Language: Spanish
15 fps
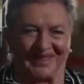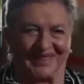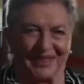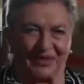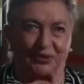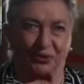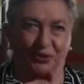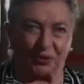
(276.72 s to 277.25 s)

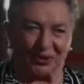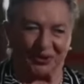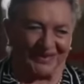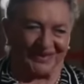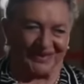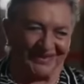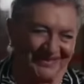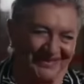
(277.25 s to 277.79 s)
del sur.
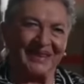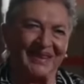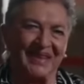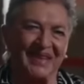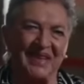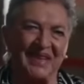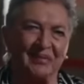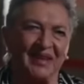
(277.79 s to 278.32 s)

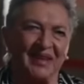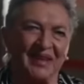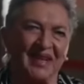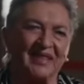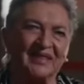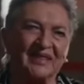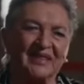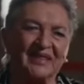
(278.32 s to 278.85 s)
Tenía apenas
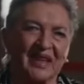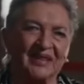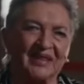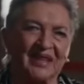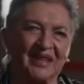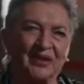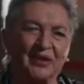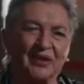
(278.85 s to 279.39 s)
16
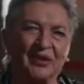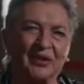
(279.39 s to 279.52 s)
años.